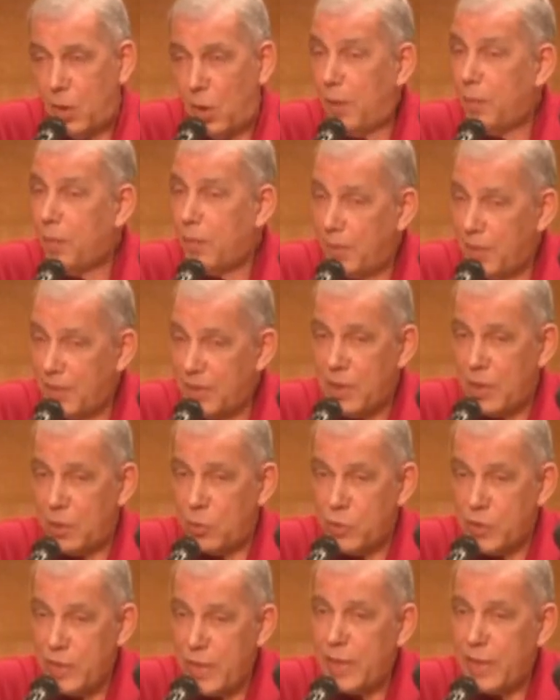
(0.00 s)
أحب بس
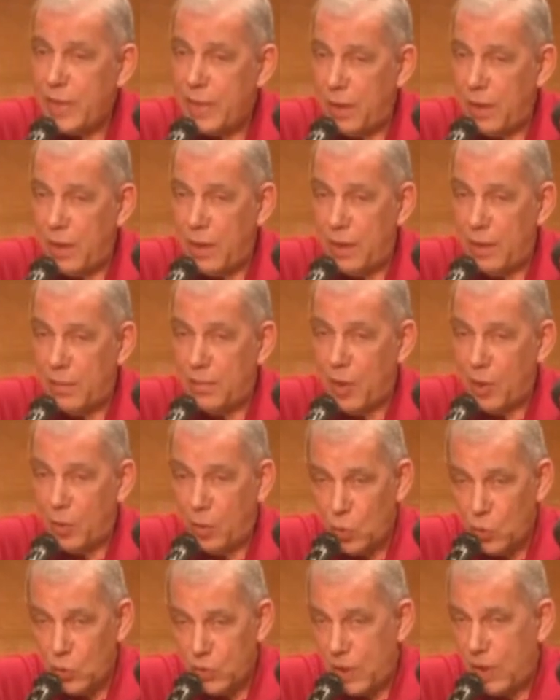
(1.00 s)
أن أسجل
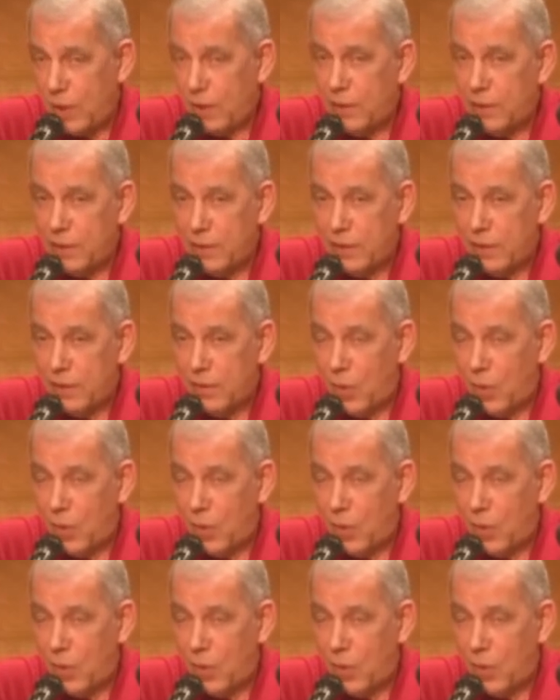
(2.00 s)
ملحوظة